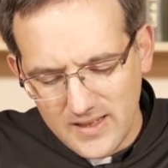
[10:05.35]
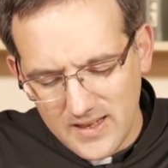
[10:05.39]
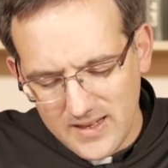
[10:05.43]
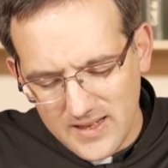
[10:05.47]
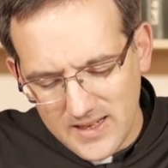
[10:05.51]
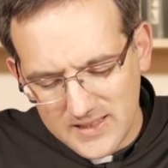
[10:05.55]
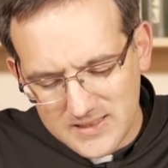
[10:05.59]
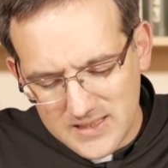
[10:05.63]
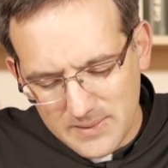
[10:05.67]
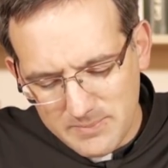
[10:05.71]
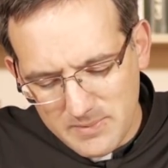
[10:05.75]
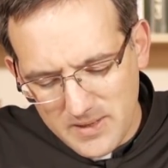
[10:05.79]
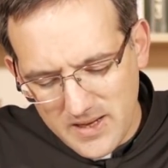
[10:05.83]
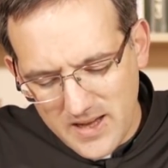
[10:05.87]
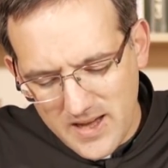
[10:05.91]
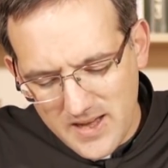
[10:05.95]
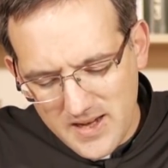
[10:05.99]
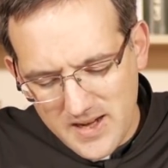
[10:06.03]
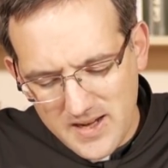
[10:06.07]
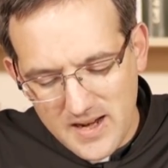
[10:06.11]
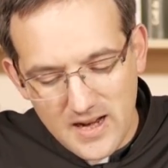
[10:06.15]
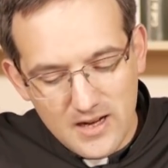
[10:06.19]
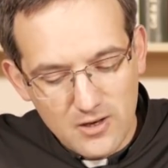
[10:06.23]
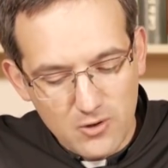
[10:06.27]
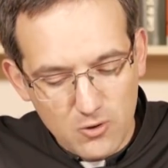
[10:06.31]
que el examen
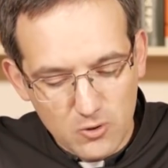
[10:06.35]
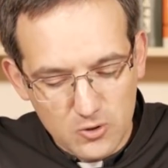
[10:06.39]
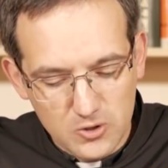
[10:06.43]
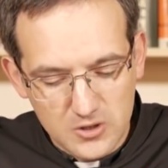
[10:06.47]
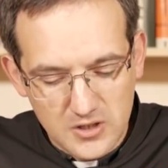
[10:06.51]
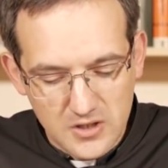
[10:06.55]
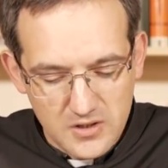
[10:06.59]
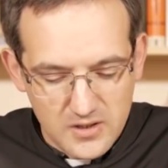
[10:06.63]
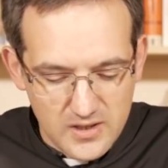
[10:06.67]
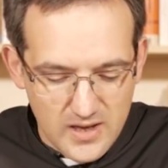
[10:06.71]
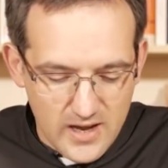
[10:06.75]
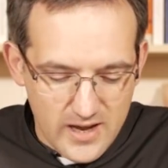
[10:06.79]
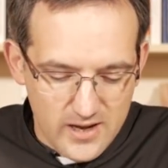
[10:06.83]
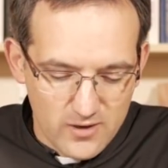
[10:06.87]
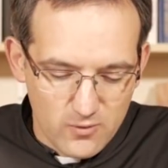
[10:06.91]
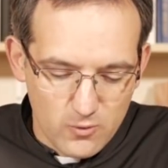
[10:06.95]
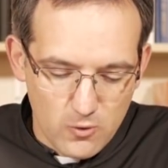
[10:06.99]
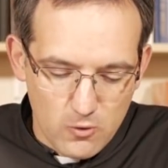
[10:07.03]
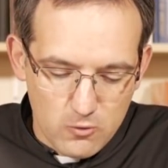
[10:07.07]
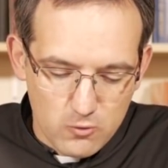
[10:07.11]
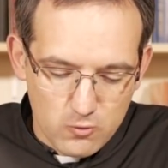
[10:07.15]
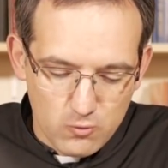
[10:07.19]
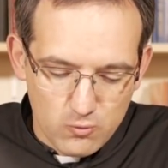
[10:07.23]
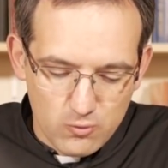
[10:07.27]
general cotidiano es